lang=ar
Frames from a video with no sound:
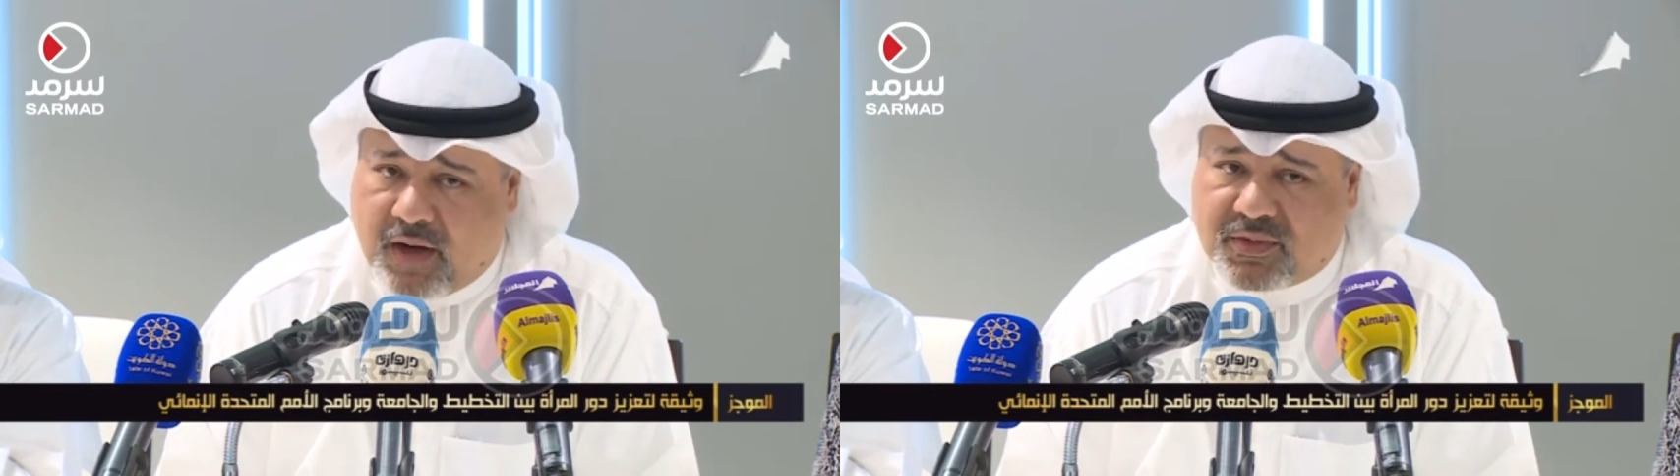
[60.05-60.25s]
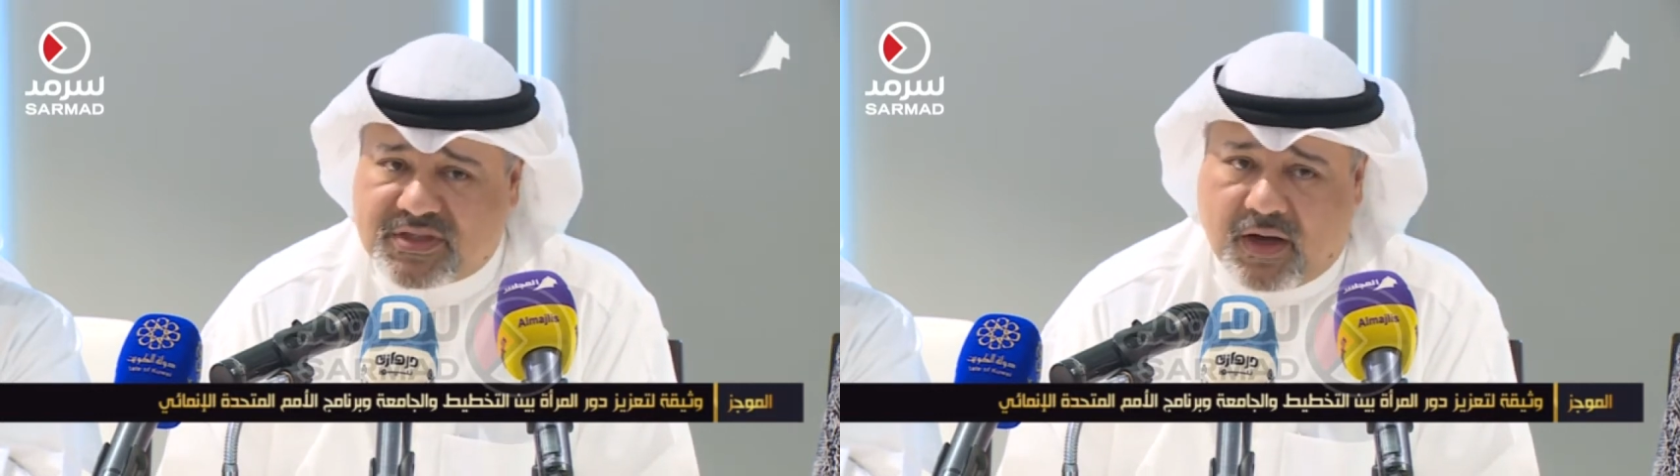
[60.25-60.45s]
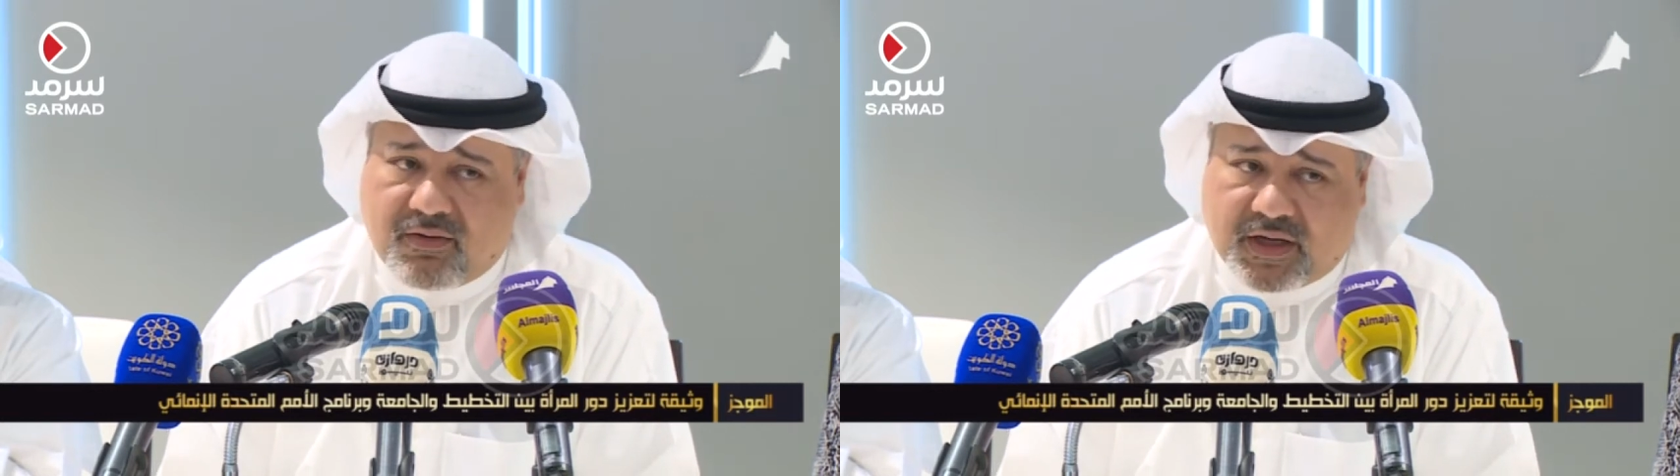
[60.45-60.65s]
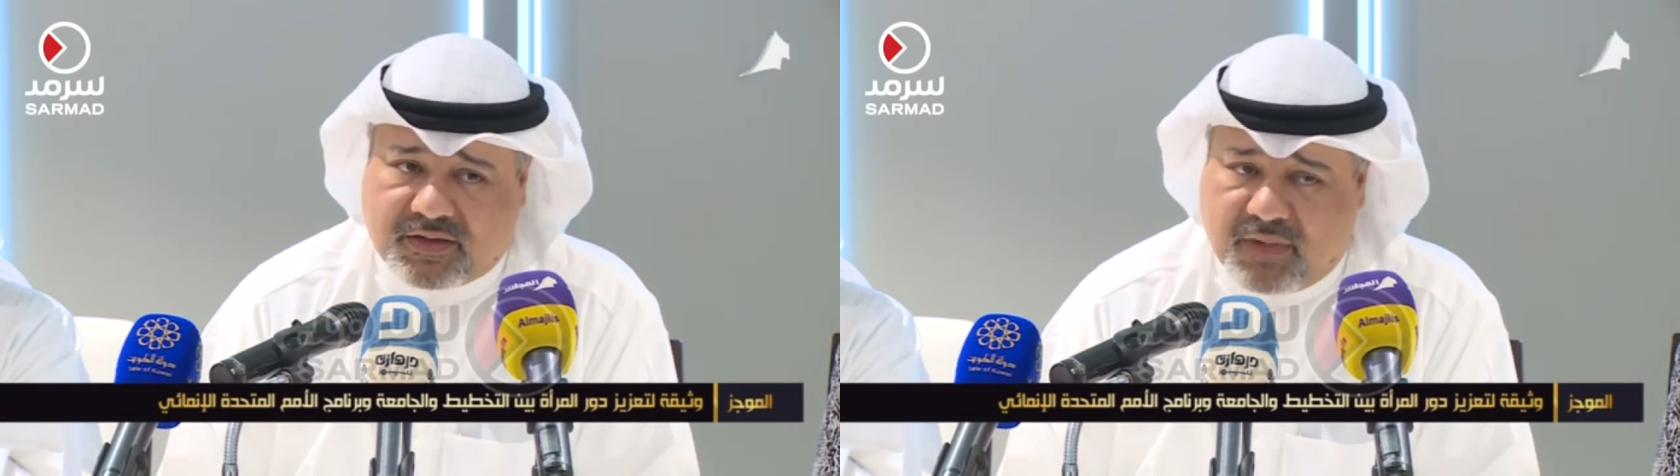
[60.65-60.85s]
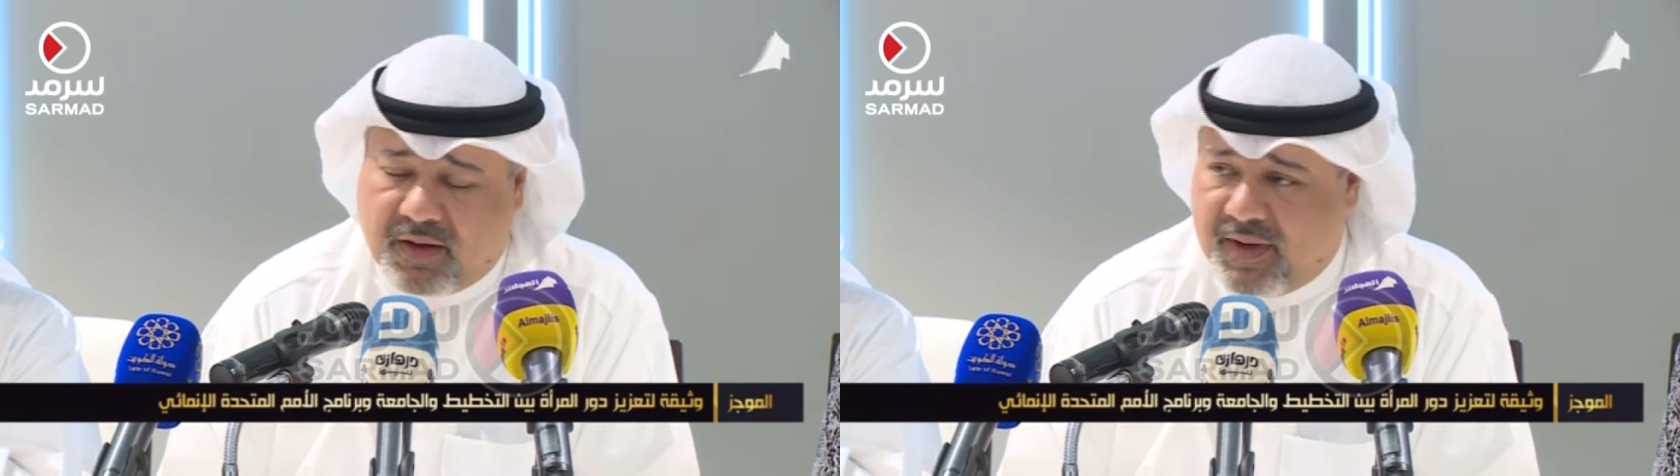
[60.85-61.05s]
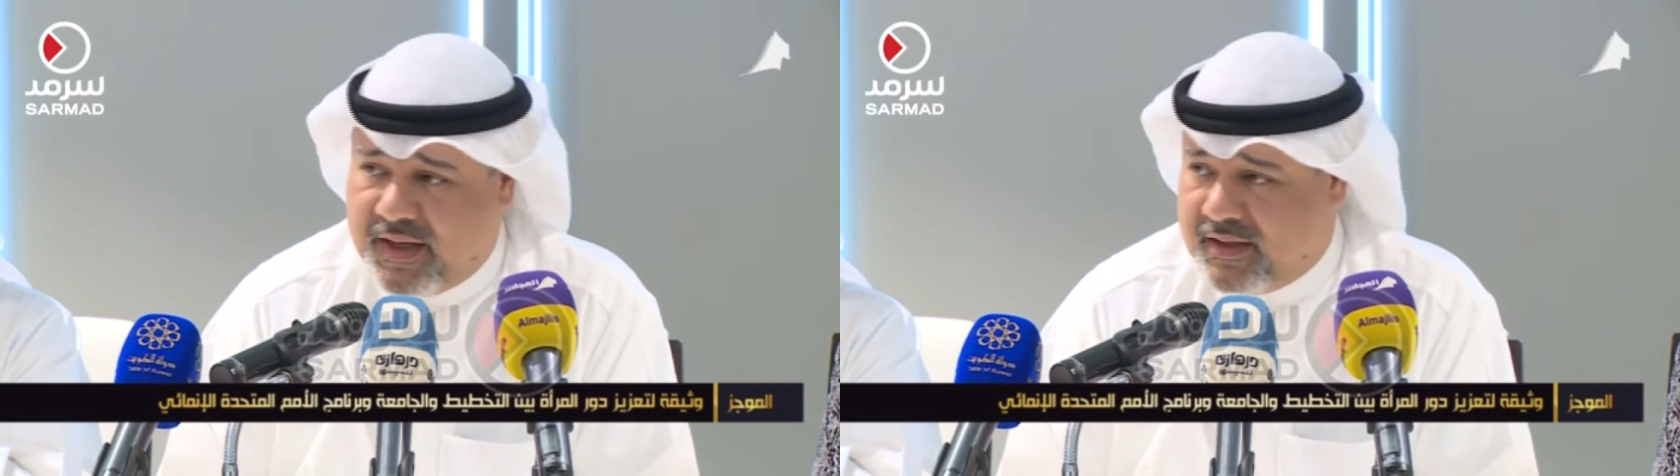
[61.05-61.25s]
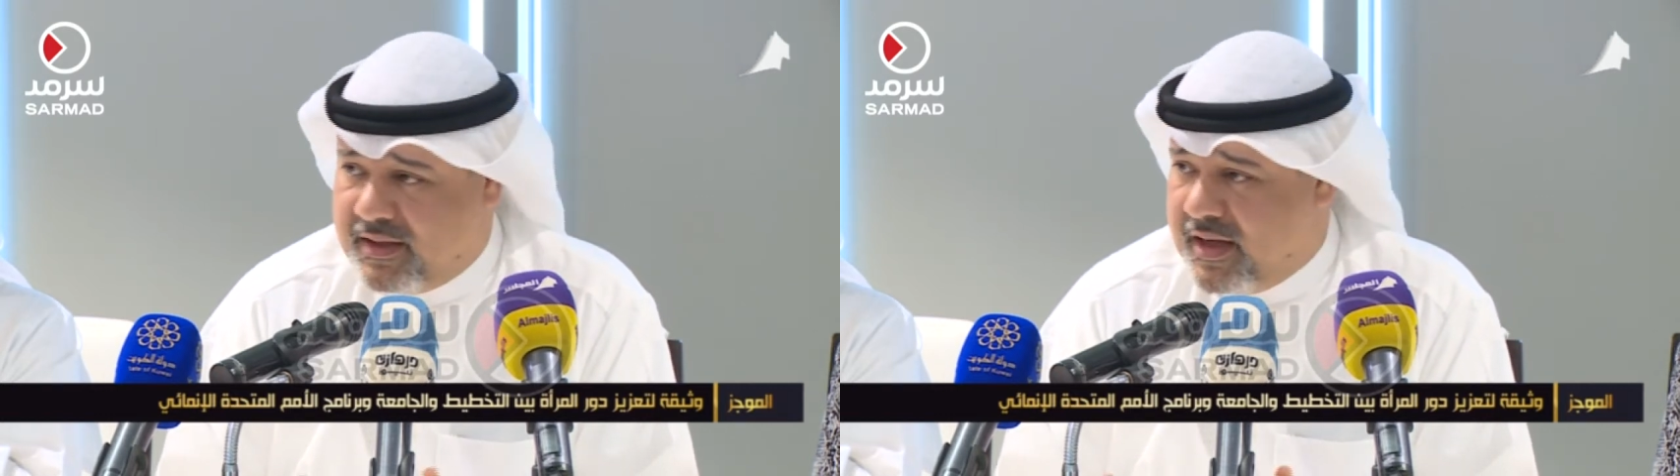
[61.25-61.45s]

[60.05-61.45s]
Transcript: المساواة ما بين